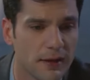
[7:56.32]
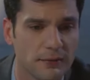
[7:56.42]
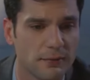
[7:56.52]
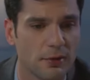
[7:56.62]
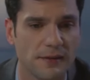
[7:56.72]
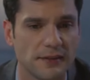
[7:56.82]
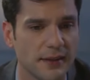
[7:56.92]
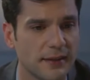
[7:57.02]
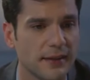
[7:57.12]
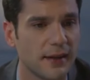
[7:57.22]
a
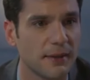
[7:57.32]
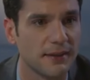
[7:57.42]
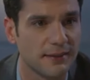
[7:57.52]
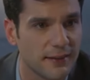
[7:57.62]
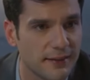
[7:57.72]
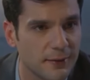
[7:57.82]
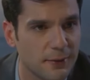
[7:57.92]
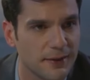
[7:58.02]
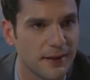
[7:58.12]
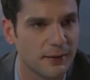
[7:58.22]
solicitar que te cambien de celda o
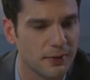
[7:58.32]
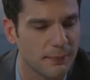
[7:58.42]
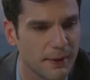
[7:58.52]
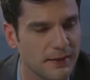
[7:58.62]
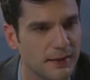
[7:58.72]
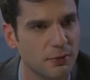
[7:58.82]
que te den una para ti